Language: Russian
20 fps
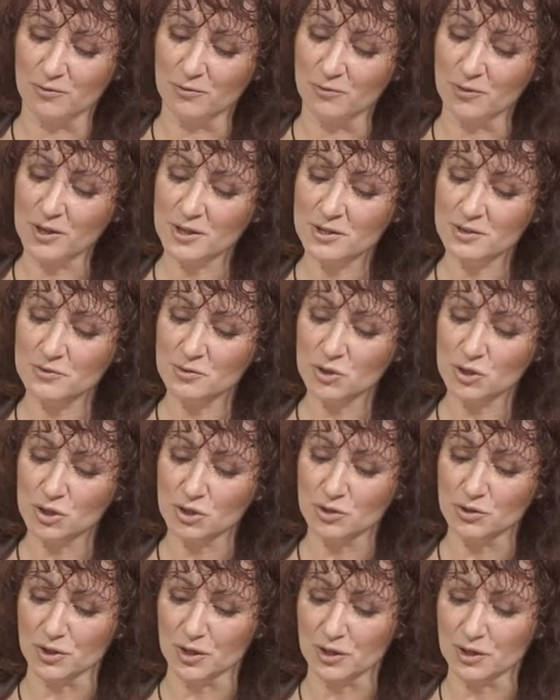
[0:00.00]
Федя
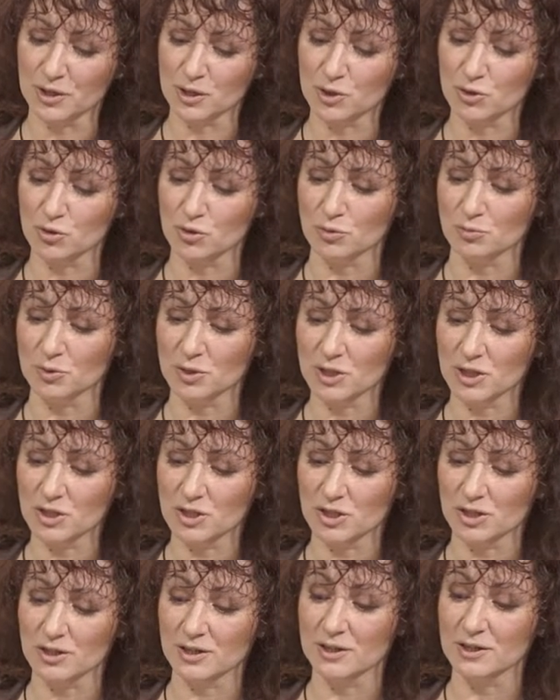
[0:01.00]
вышел на крышу
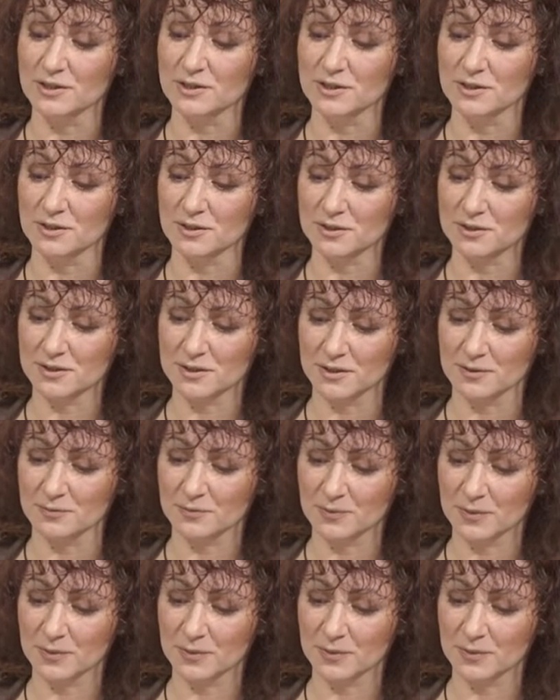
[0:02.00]
Эрмитажа и огляделся.